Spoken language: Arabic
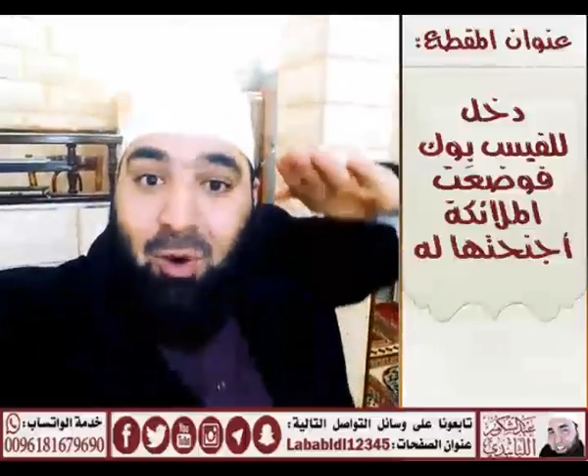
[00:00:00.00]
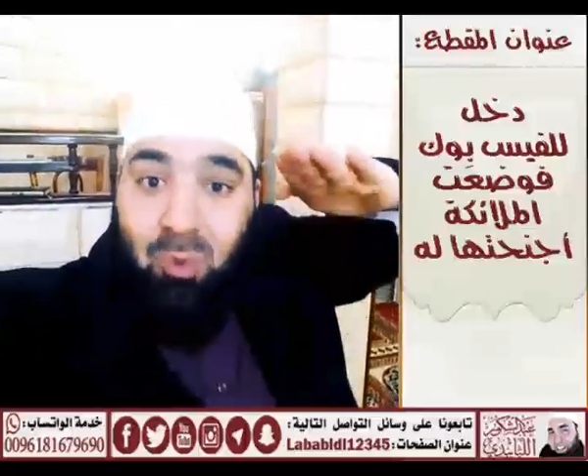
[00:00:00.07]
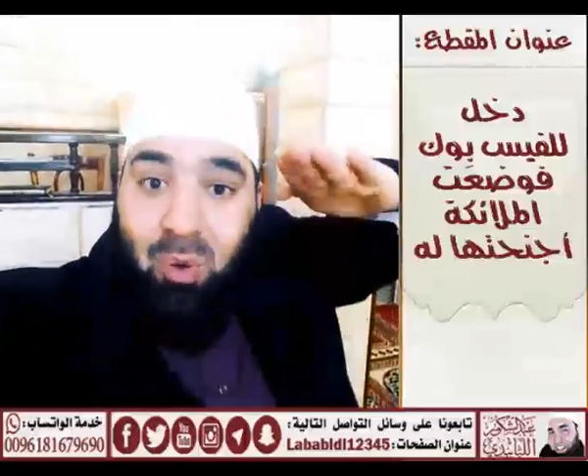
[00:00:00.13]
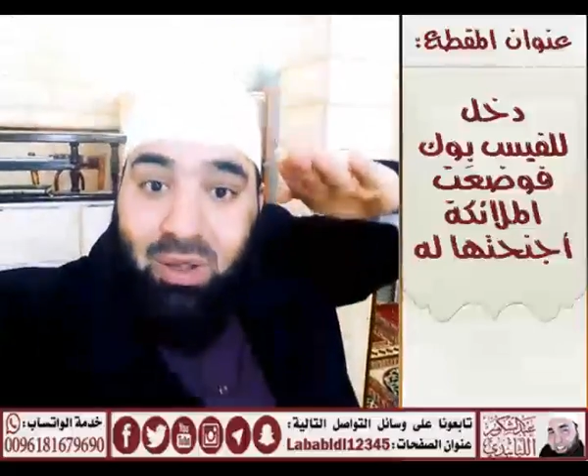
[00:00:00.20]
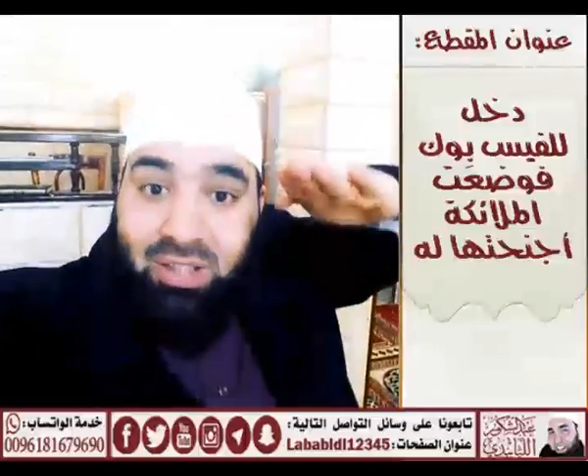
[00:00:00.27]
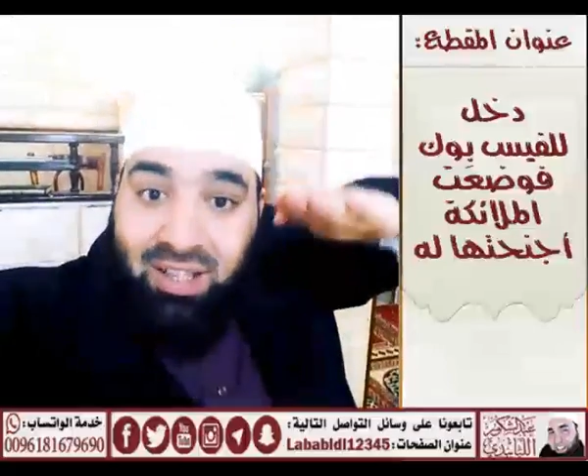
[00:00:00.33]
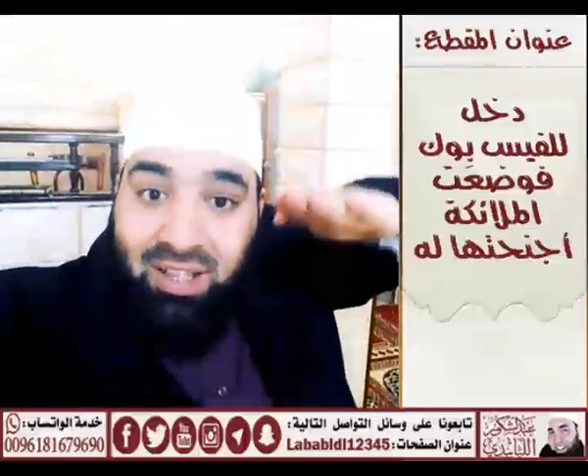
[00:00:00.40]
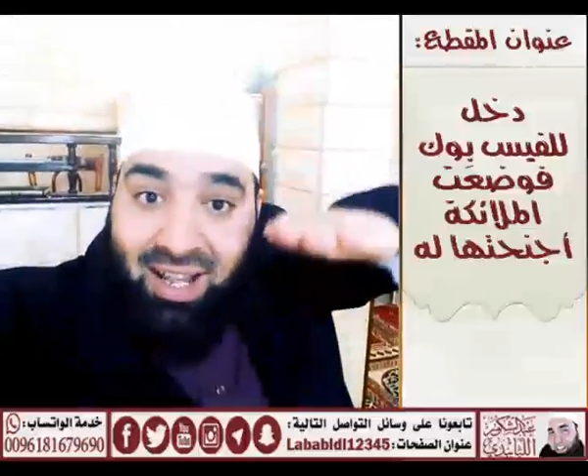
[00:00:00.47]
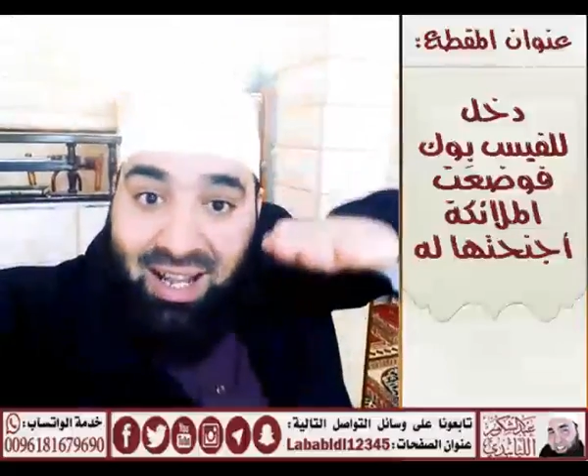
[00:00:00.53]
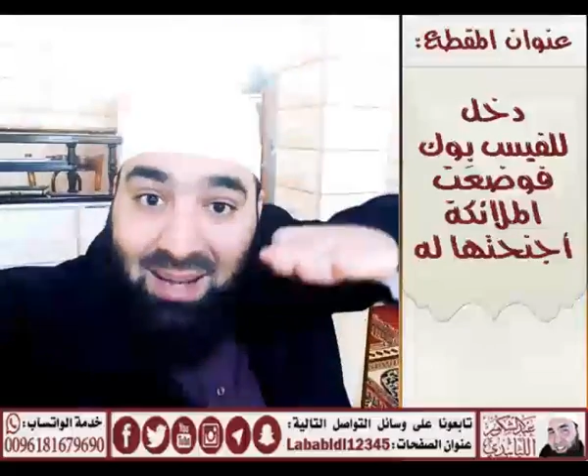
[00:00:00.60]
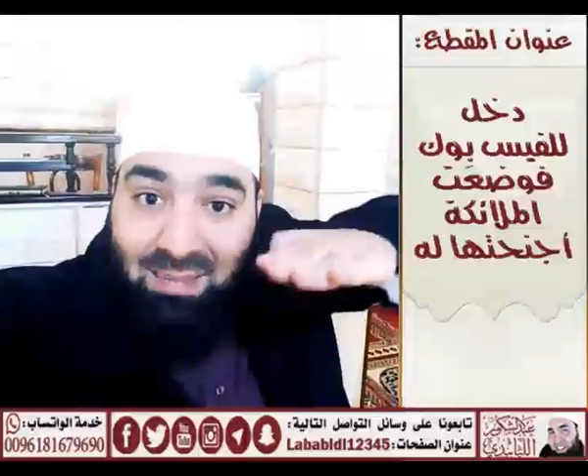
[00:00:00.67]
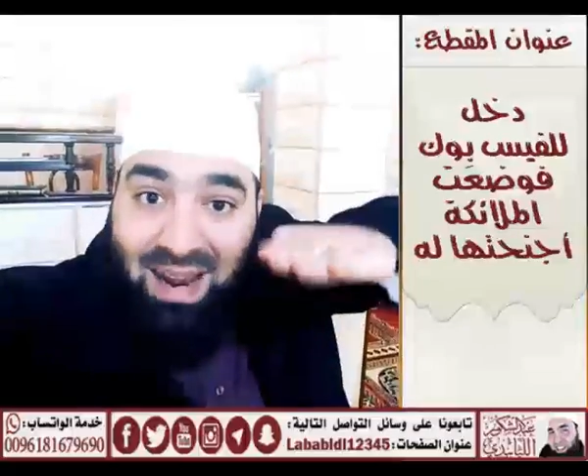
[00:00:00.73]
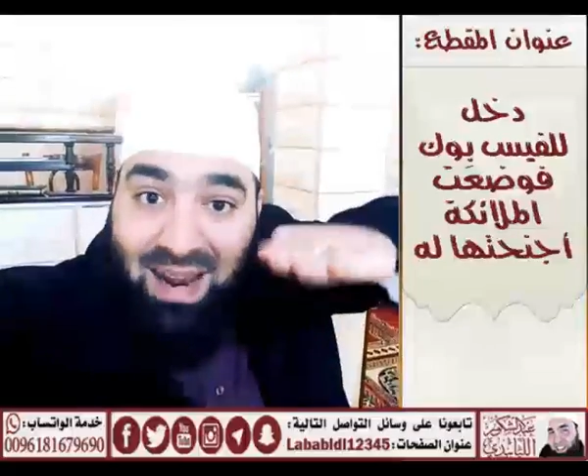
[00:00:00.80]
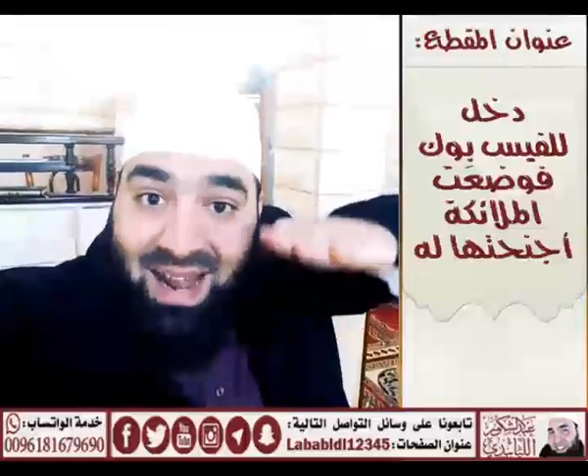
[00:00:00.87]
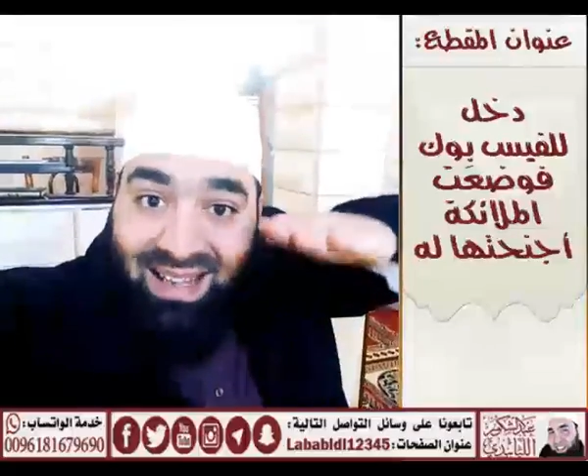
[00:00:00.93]
وتضع
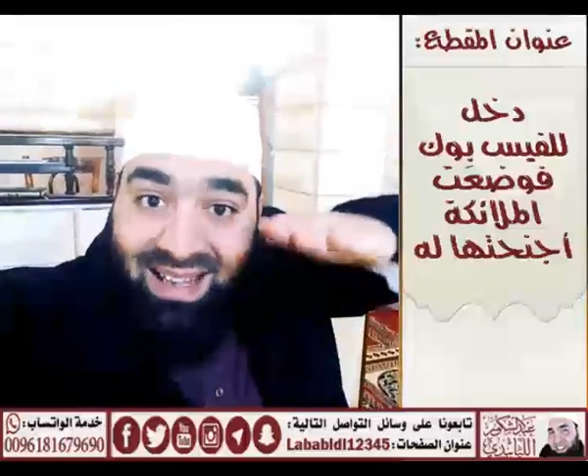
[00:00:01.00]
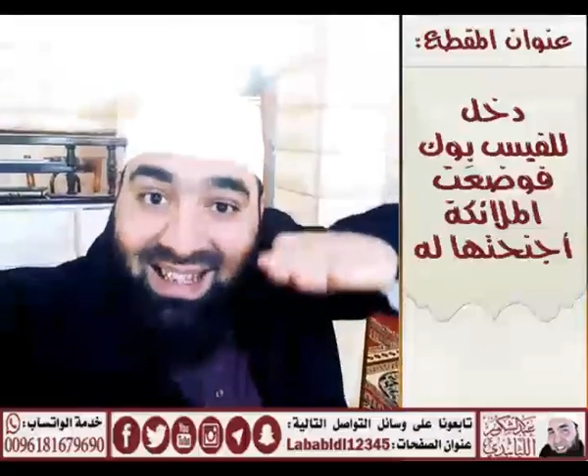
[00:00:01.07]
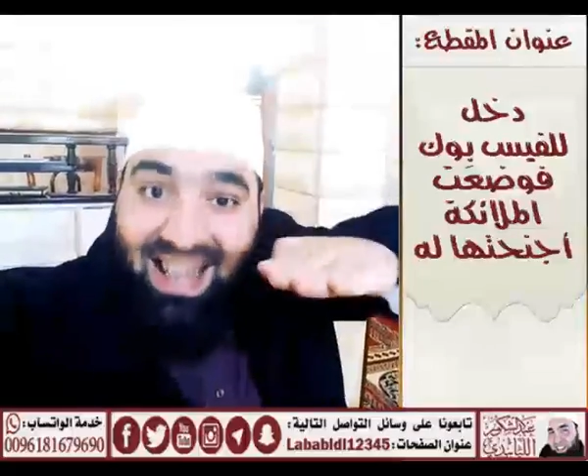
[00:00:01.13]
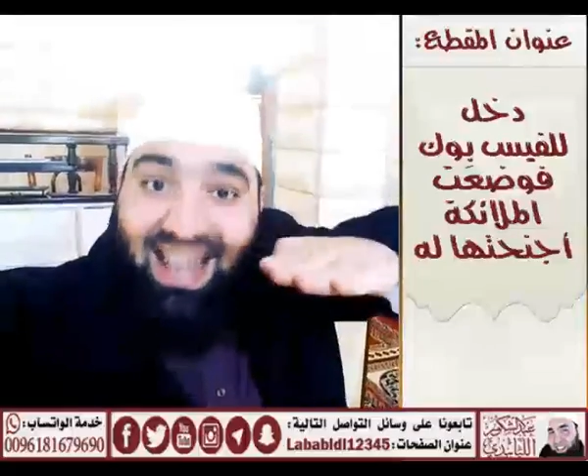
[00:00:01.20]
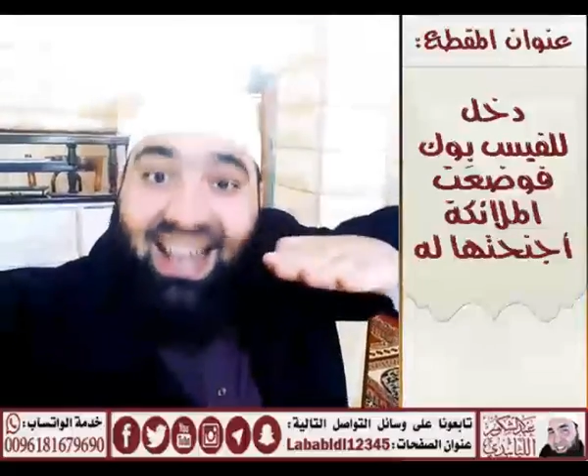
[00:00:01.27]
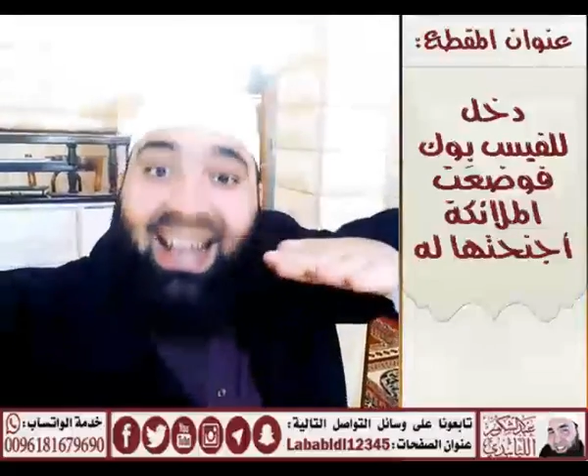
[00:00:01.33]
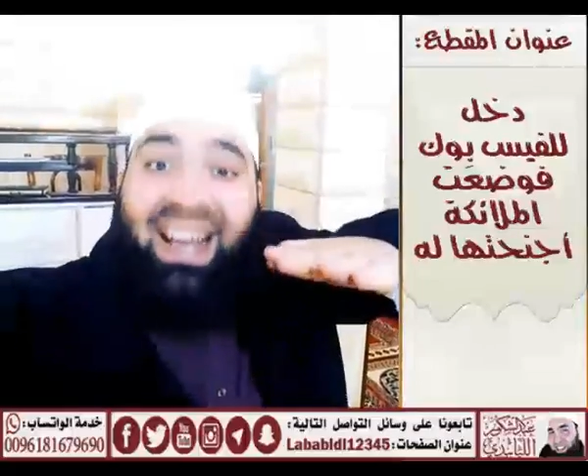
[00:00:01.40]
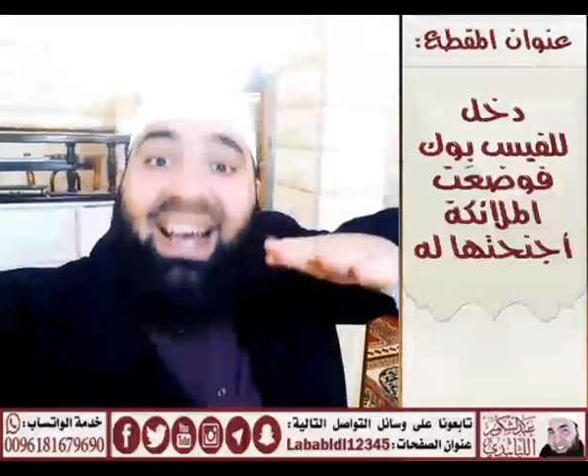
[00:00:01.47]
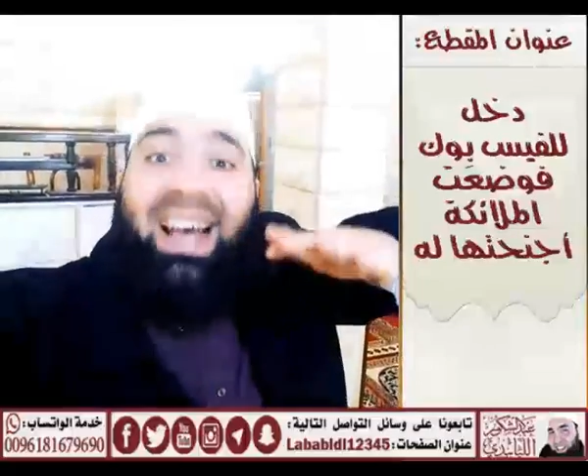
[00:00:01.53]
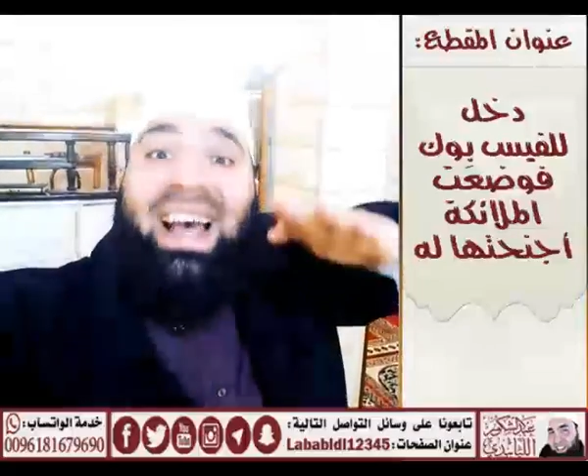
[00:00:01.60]
الملائكة